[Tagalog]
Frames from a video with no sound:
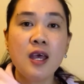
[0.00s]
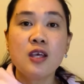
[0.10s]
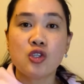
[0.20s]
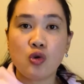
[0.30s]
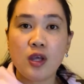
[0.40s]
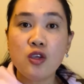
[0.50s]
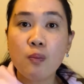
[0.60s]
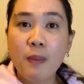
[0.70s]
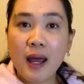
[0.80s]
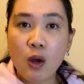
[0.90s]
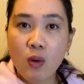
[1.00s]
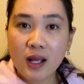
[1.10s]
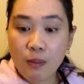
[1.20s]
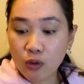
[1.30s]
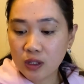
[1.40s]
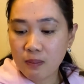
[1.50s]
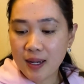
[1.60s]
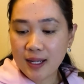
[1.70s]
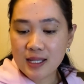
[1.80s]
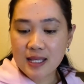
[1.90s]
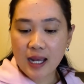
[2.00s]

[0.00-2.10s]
So, yan yung pangalawang gamot na binigay sa